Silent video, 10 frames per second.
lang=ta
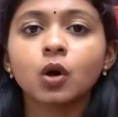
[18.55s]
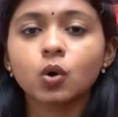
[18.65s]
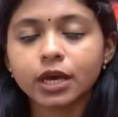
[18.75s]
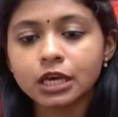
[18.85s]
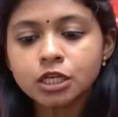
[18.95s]

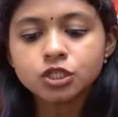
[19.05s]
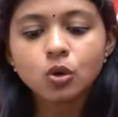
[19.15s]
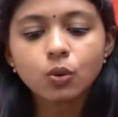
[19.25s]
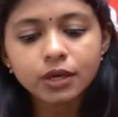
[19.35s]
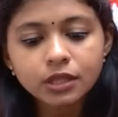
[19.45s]
ஓகே ஸோ
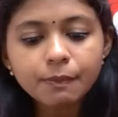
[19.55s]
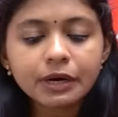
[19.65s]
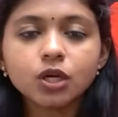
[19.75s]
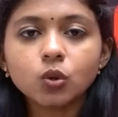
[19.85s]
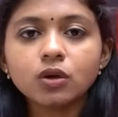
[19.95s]
இந்த
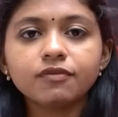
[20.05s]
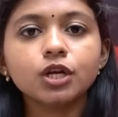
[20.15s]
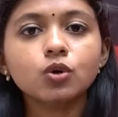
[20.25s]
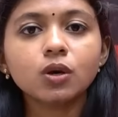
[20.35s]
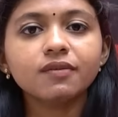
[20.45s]
பர்டிகுலர்
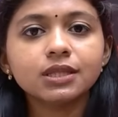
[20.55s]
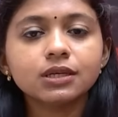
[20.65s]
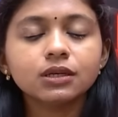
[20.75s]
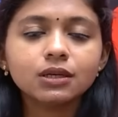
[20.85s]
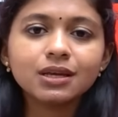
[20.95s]
வீடியோவில் வந்து